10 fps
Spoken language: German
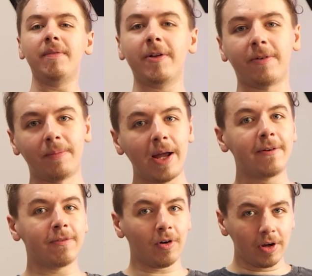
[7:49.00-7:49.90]
jemand von
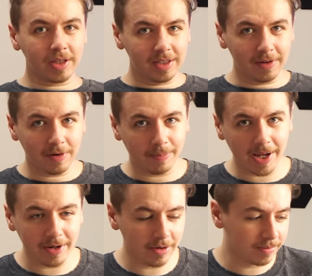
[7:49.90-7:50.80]
meinen Freunden hier
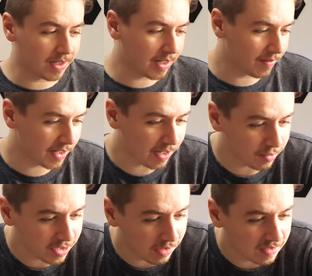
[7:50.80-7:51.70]
vorbeikommt, dann kann man die
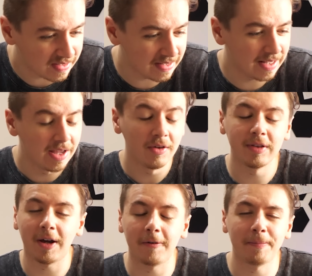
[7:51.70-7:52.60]
Couch ausziehen
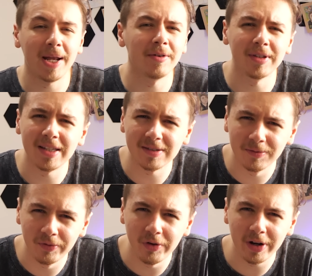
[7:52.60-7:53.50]
und darauf pennen und die
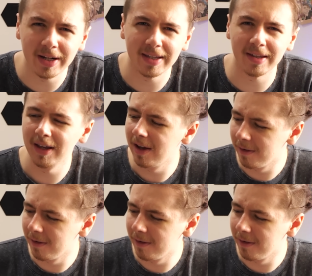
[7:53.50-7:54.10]
ist wirklich